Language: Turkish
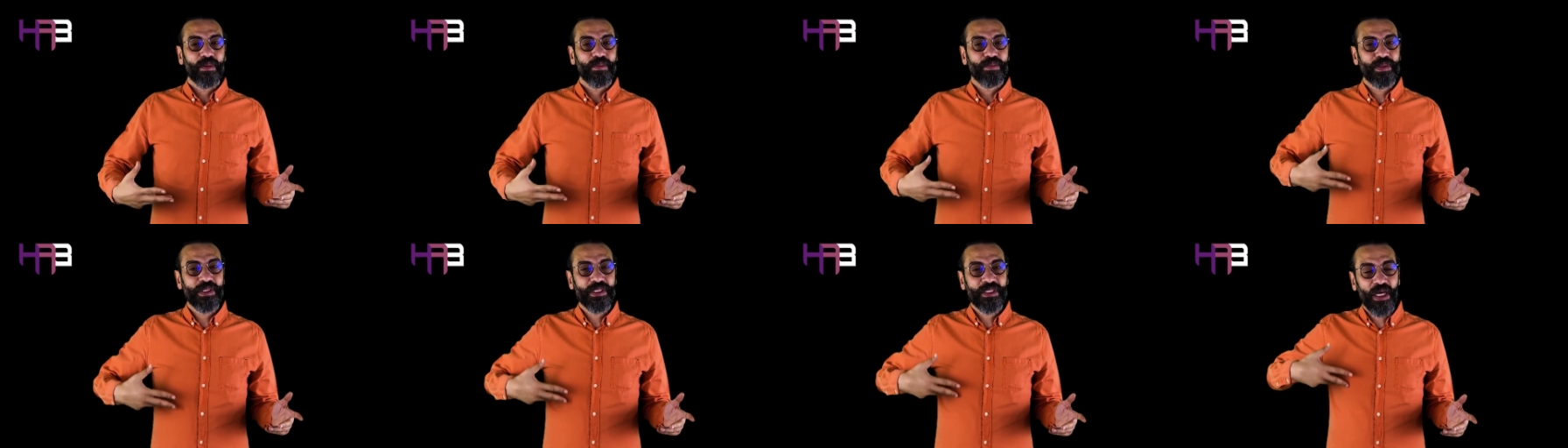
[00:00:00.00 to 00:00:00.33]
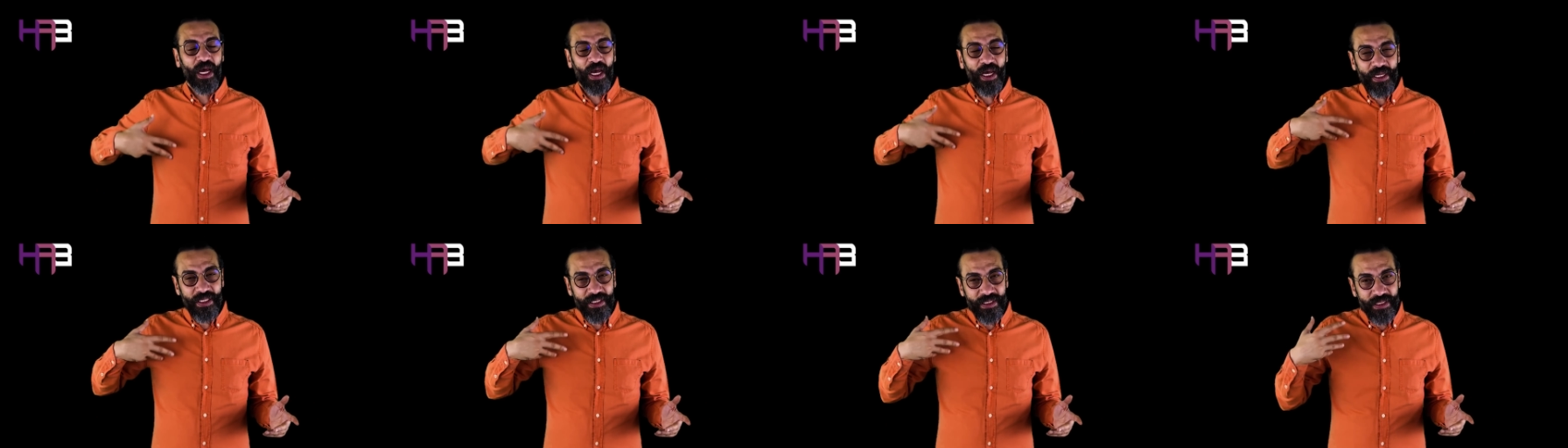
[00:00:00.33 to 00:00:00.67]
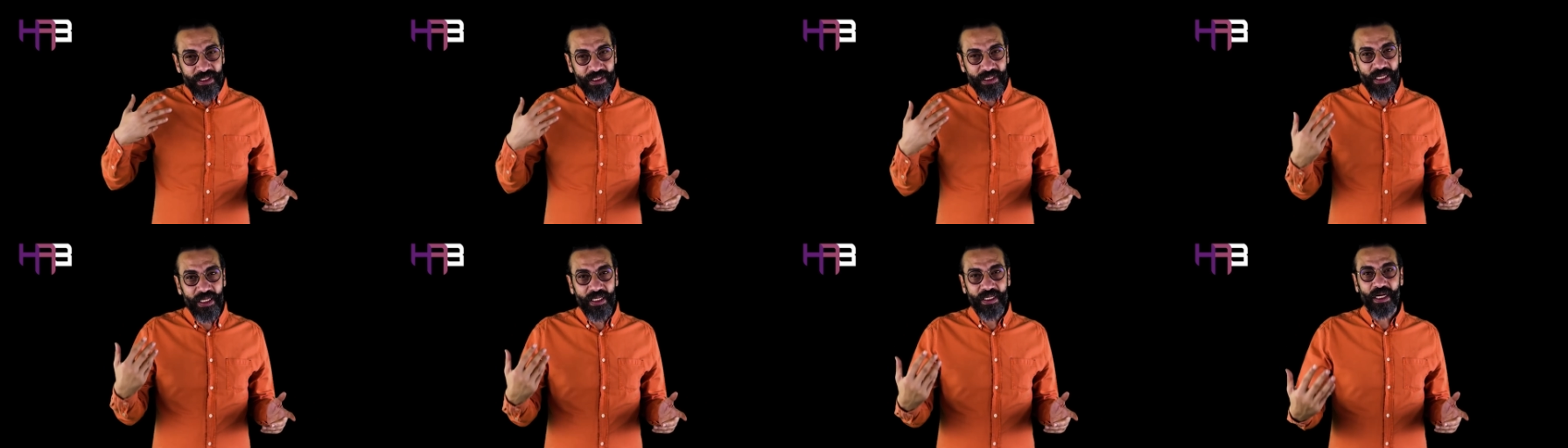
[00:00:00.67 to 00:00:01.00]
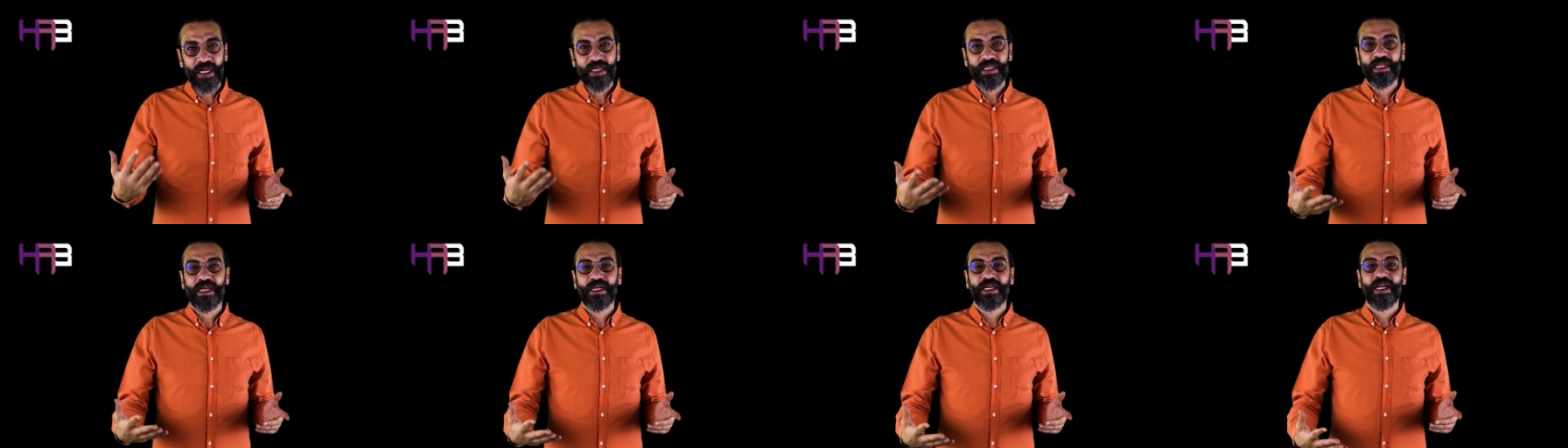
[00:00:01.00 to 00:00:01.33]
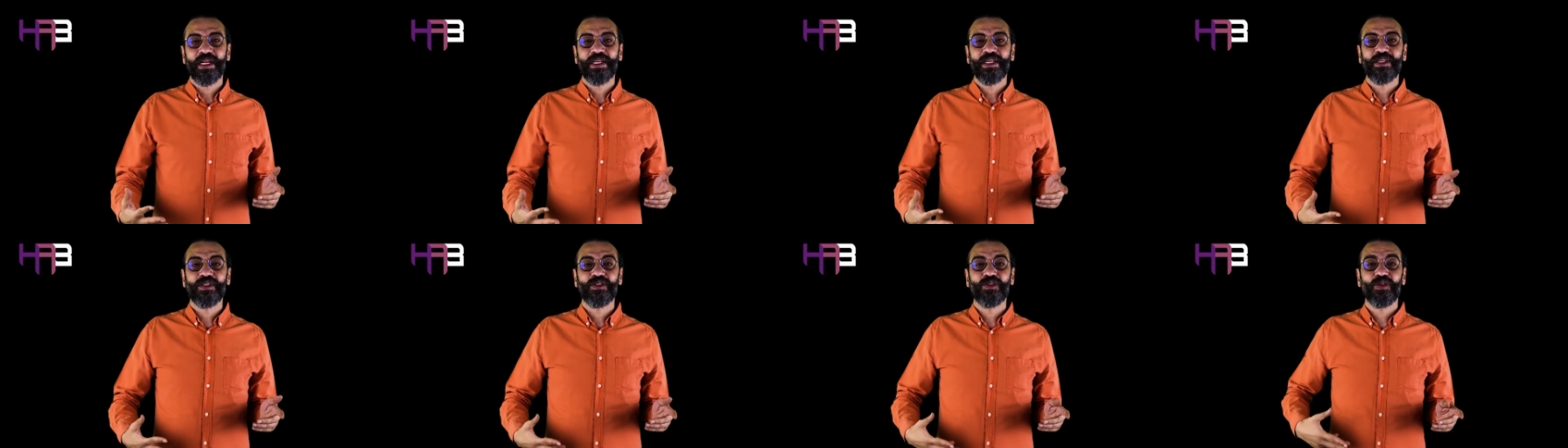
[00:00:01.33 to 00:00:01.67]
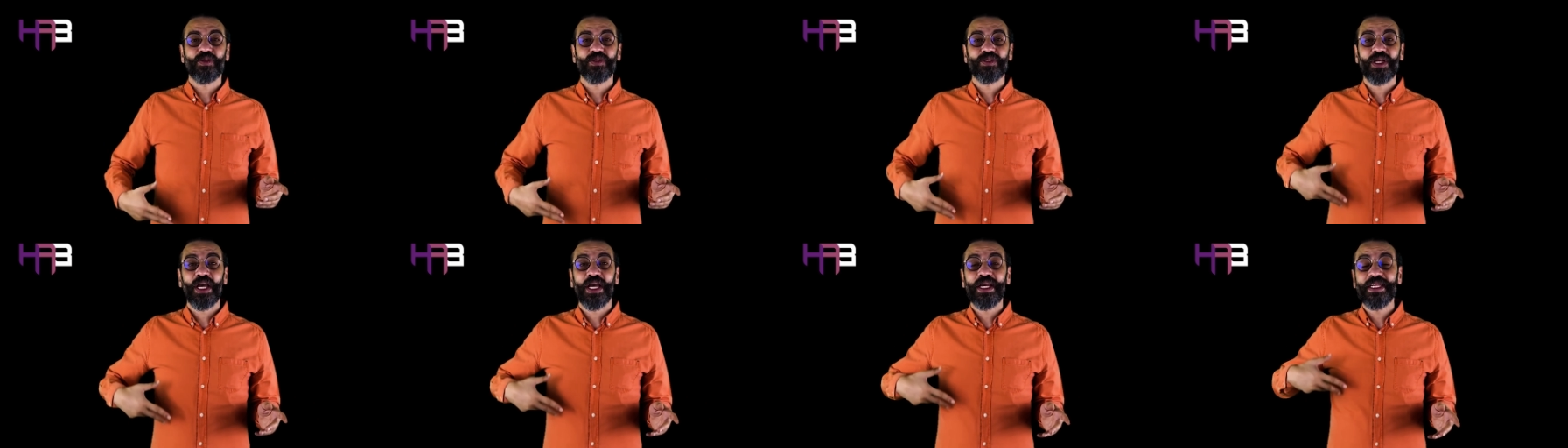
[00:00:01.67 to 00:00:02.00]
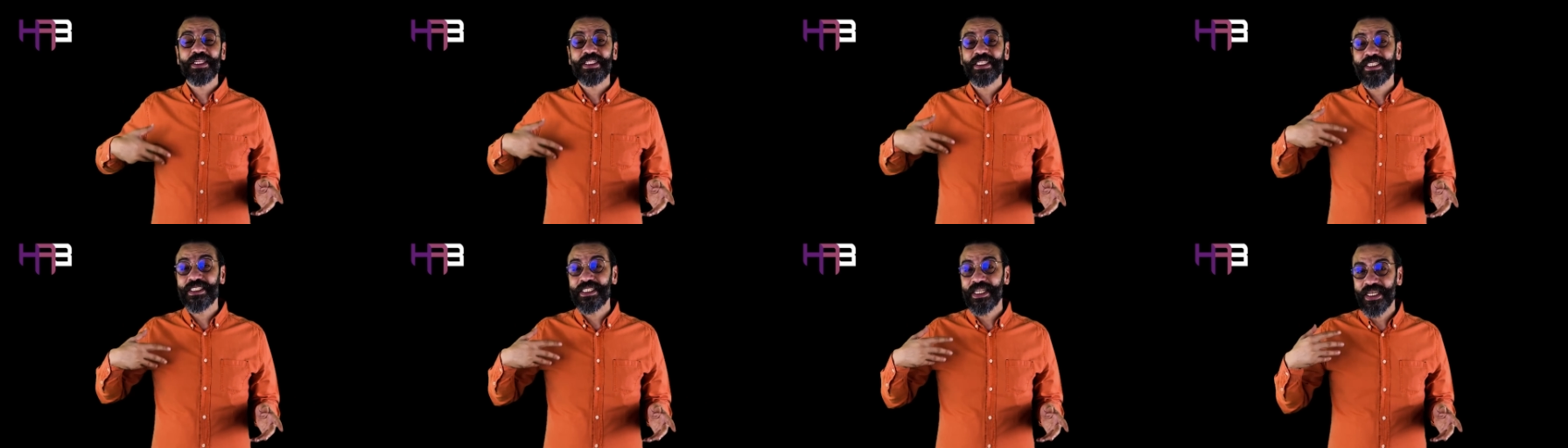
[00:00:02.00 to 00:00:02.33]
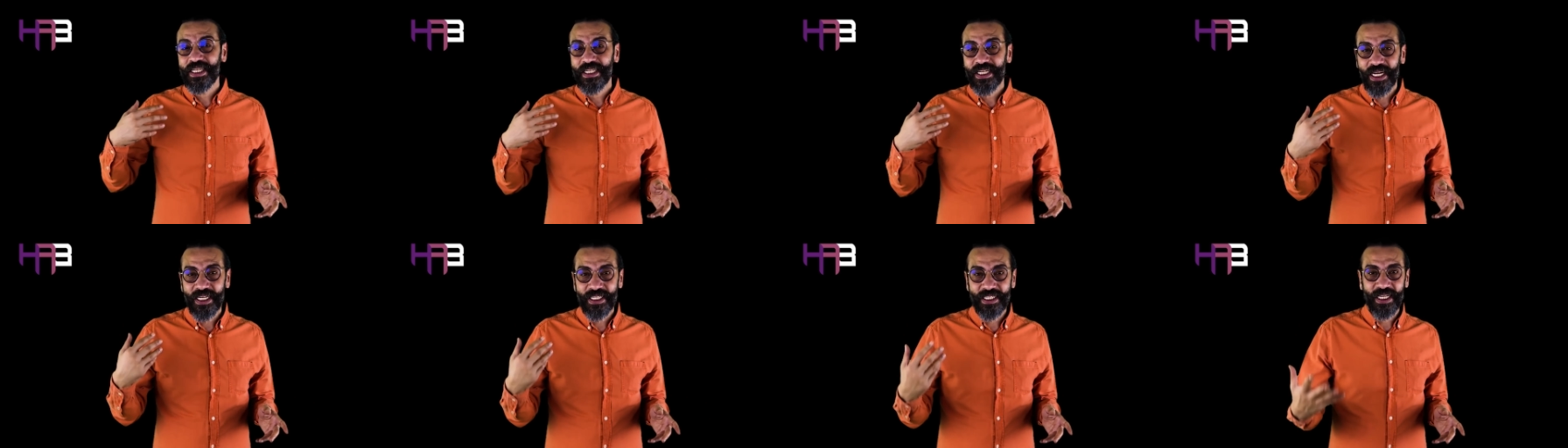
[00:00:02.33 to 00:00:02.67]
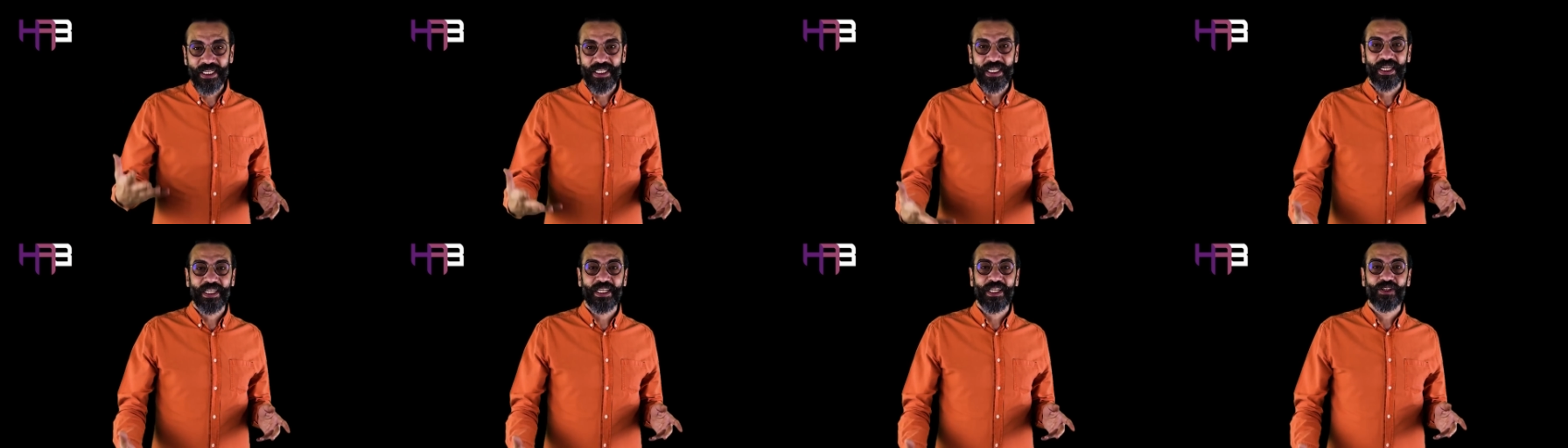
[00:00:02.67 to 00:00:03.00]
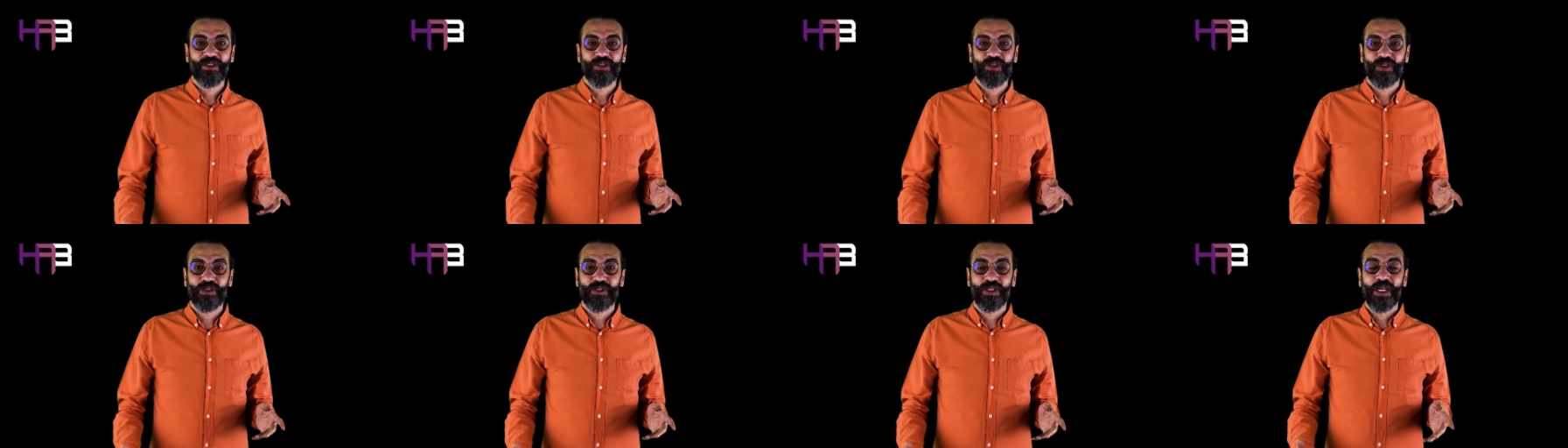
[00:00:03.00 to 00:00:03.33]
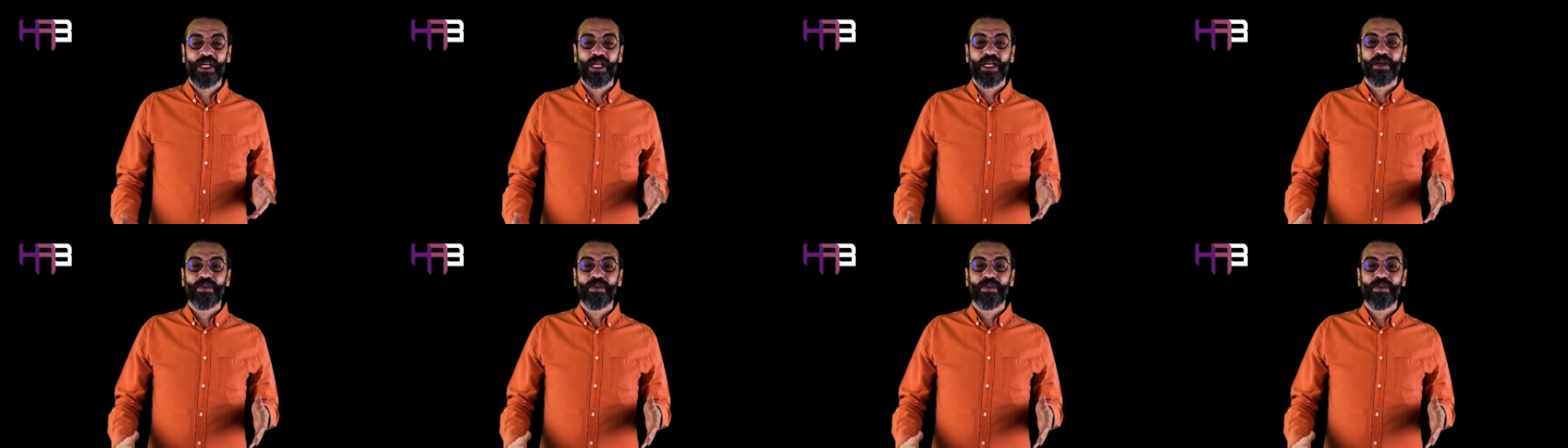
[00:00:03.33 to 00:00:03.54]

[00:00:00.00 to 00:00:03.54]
biz aynısını tekrar tekrar yaşıyoruz. Aynısını tekrar tekrar yaşıyoruz.